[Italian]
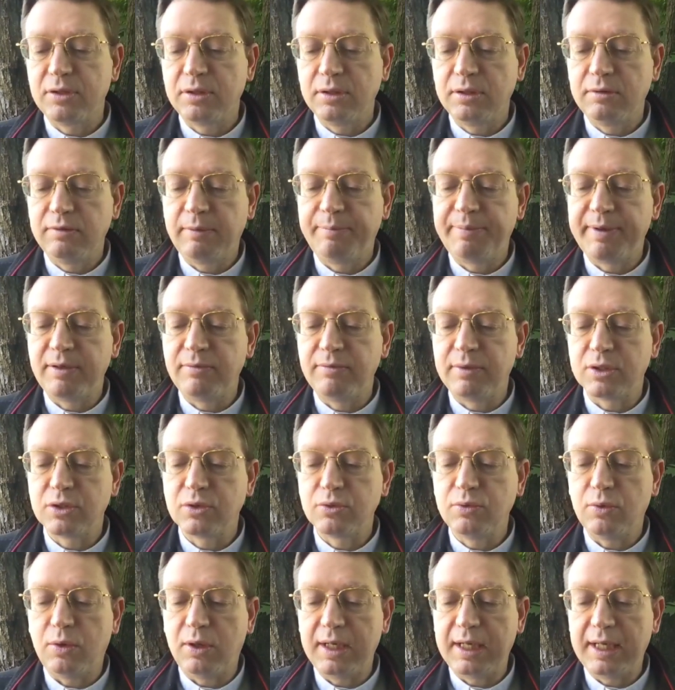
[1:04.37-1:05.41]
dove aprì una
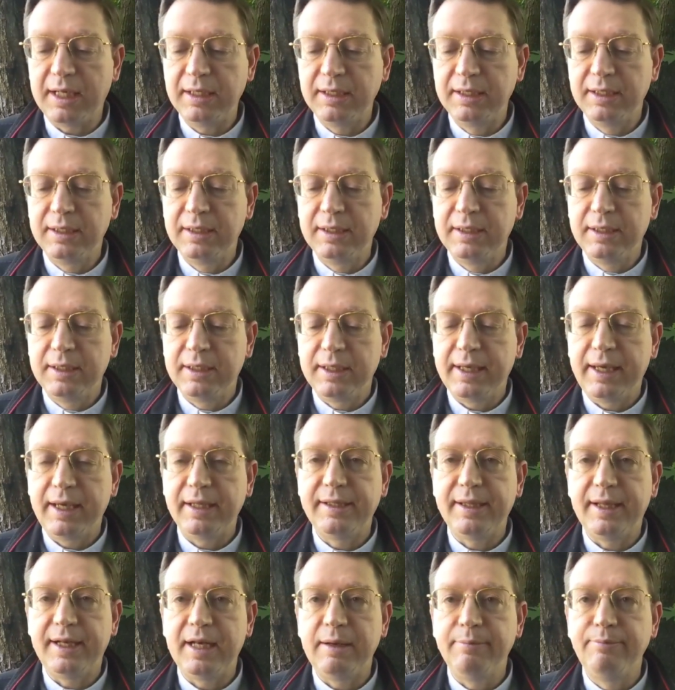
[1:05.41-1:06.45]
scuola e
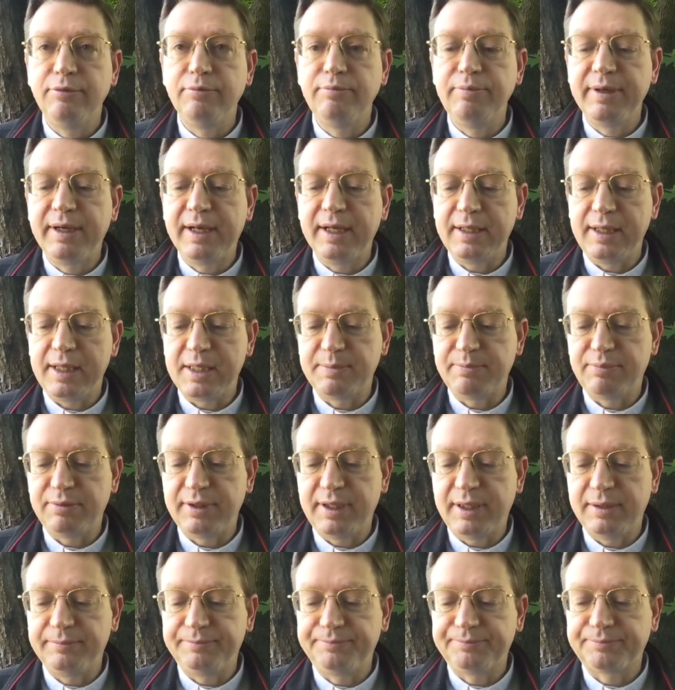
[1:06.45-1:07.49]
tenne pubbliche
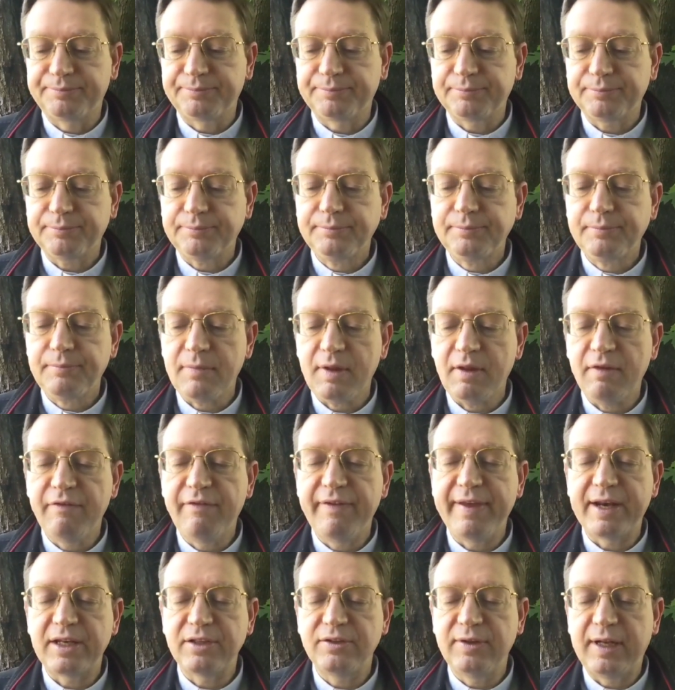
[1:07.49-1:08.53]
dispute.
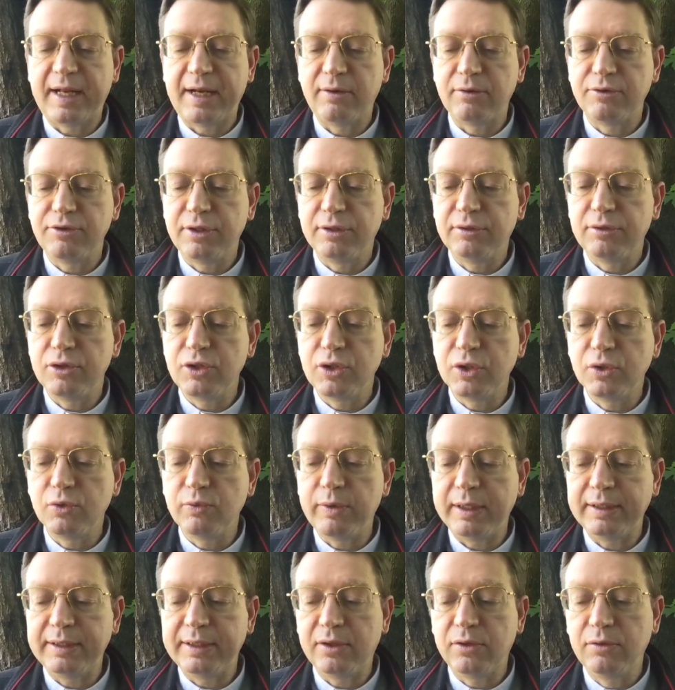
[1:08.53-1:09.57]
Verso l'anno
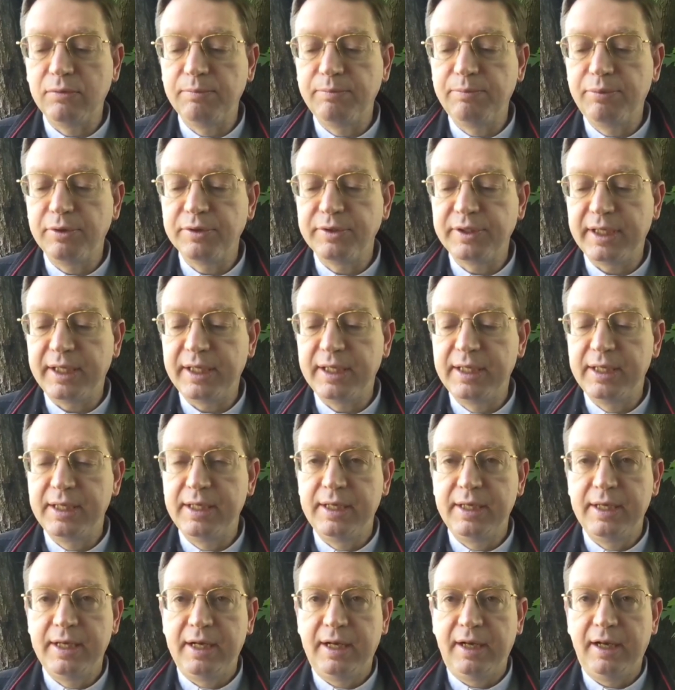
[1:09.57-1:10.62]
150 compose
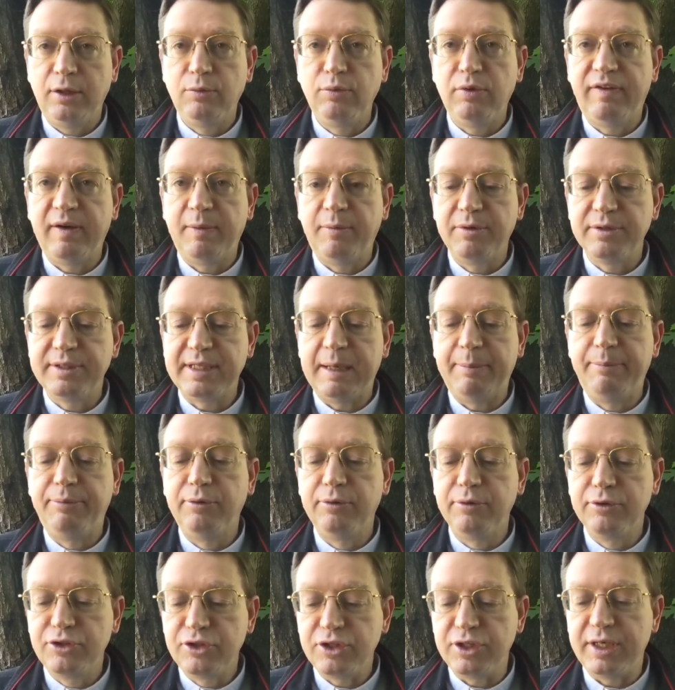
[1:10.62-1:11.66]
le due famose
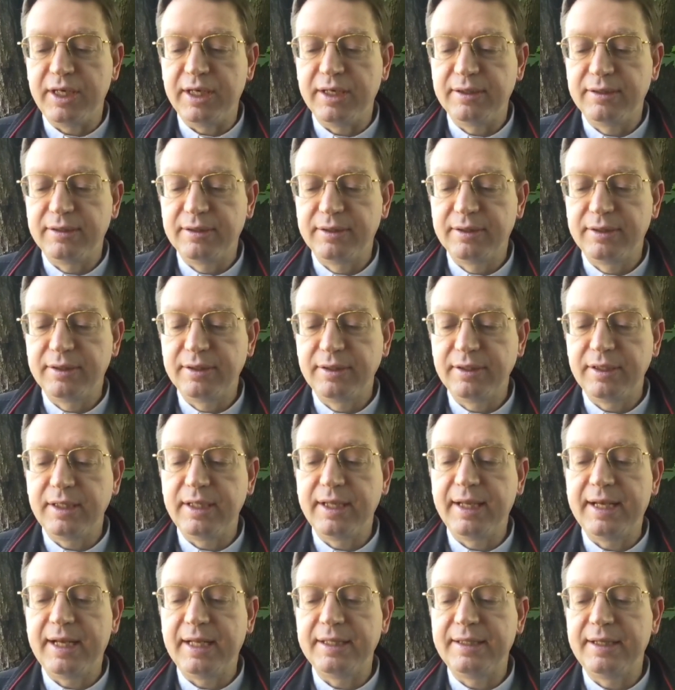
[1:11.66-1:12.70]
apologie
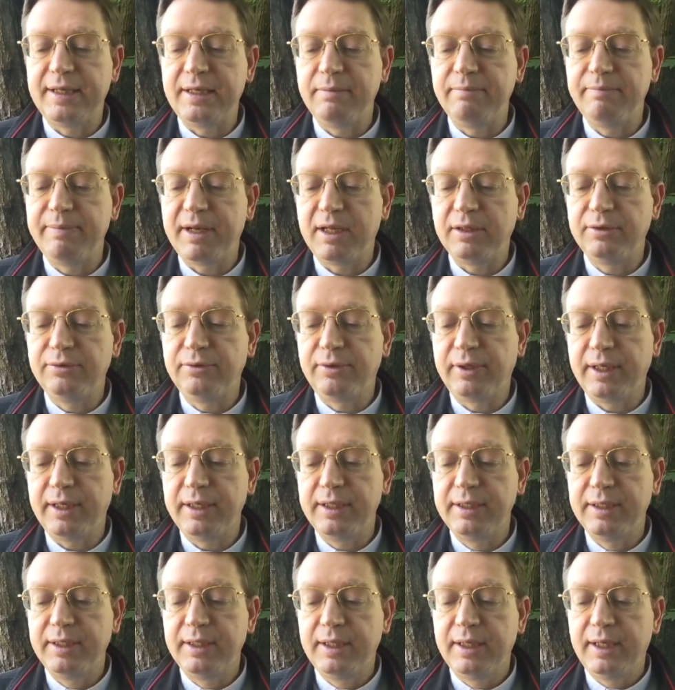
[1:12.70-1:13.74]
dedicate
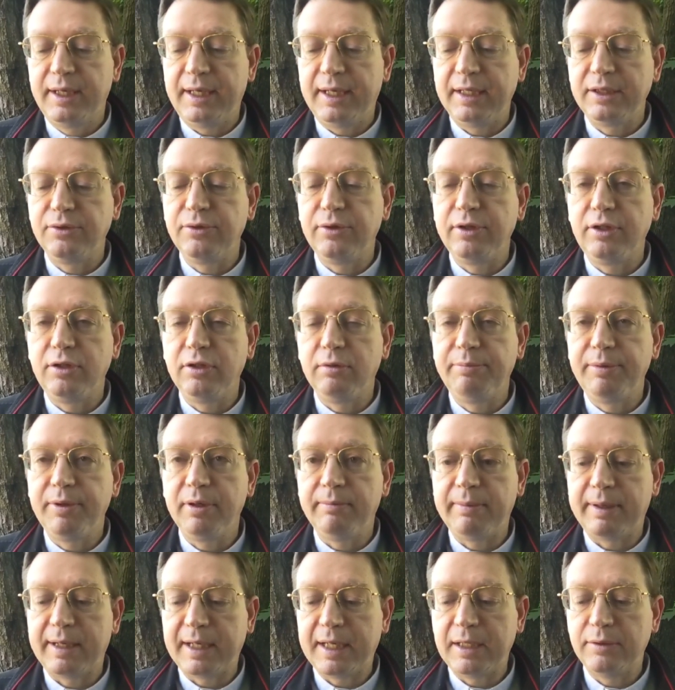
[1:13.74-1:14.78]
all'imperatore Antonino Pio e
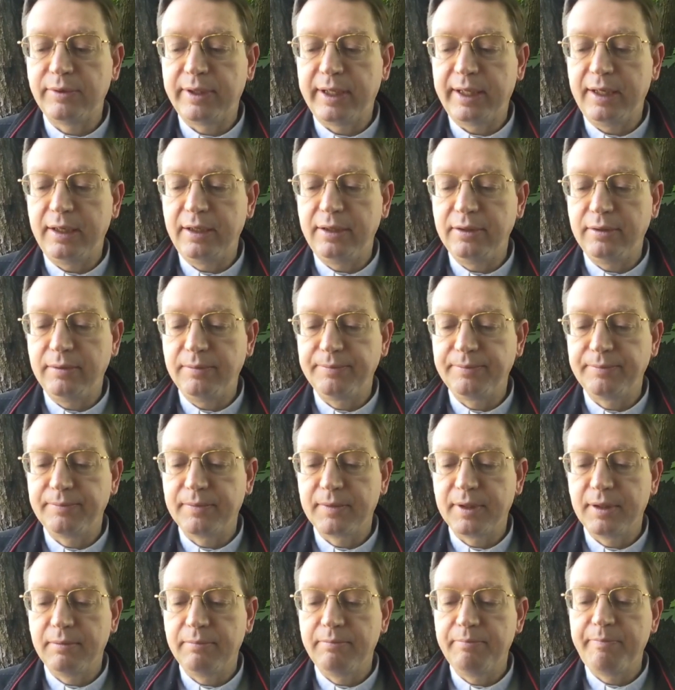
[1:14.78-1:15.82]
Marco Aurelio
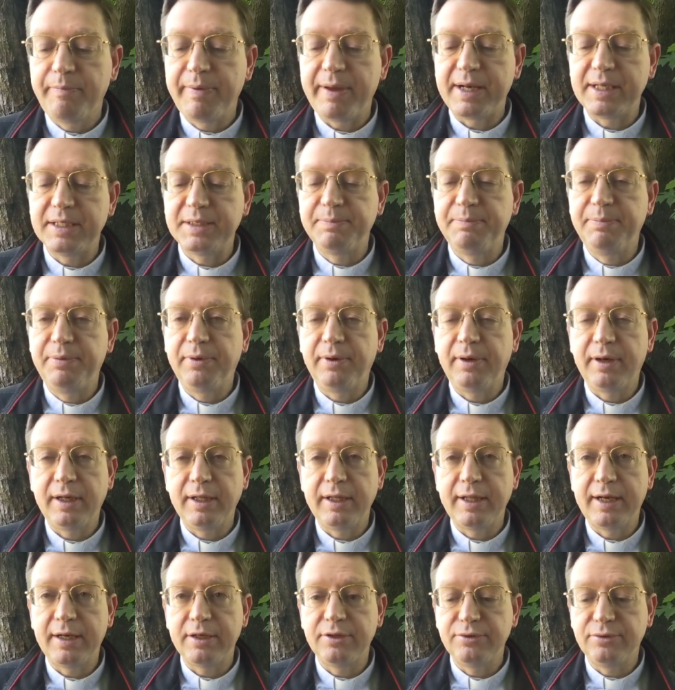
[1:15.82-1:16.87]
per esporre
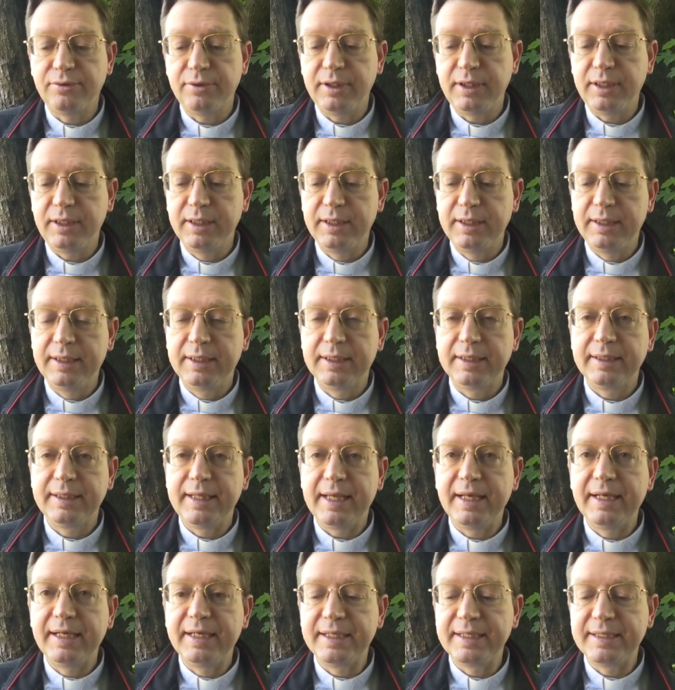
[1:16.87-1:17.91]
le ragioni
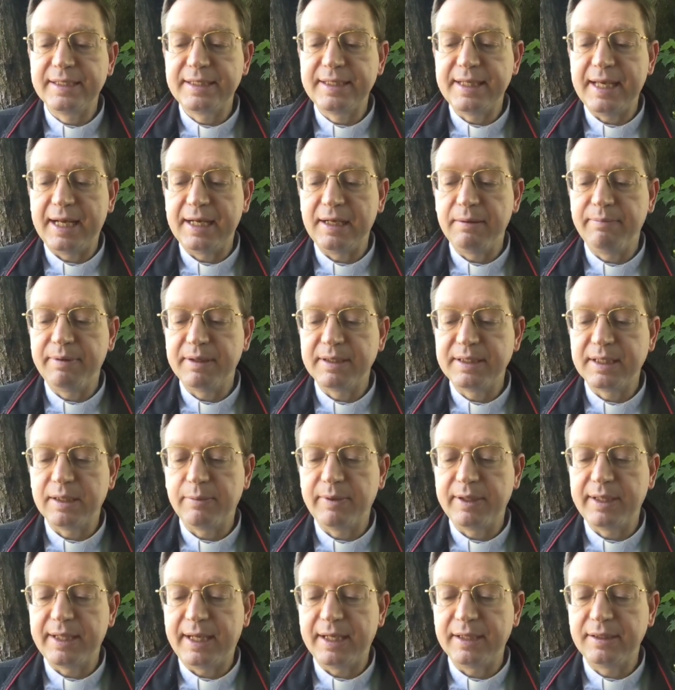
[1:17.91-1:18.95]
dei cristiani
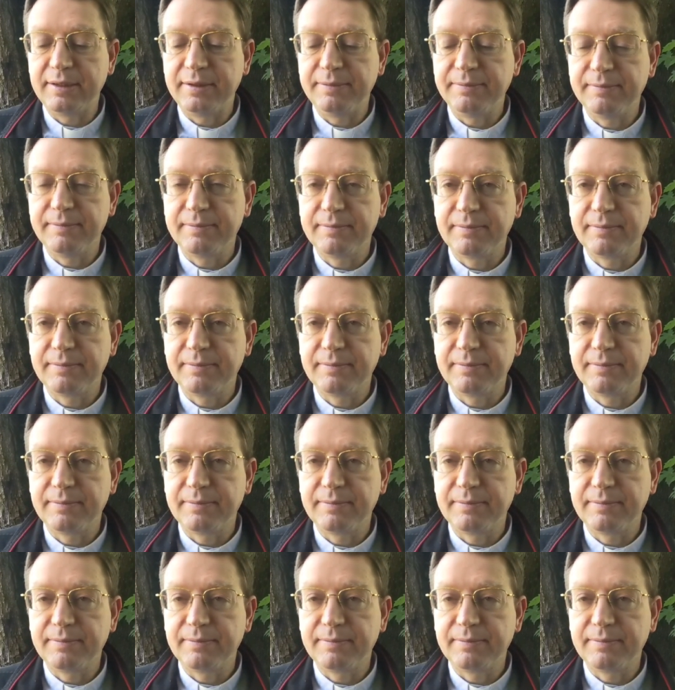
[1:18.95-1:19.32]
perseguitati.